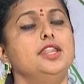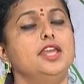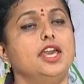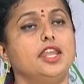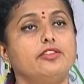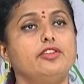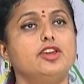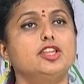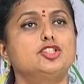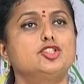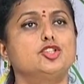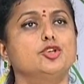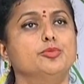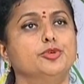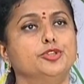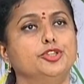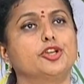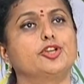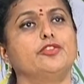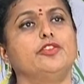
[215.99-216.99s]
నెరవేరుస్తూ
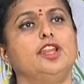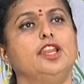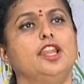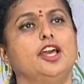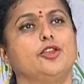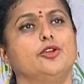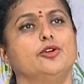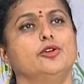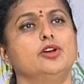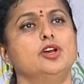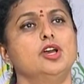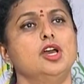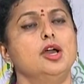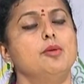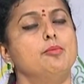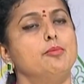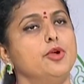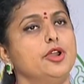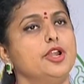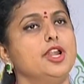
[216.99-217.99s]
ముందుకు వెళ్ళారో
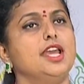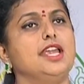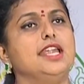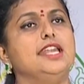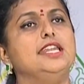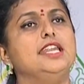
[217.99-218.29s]
మొన్న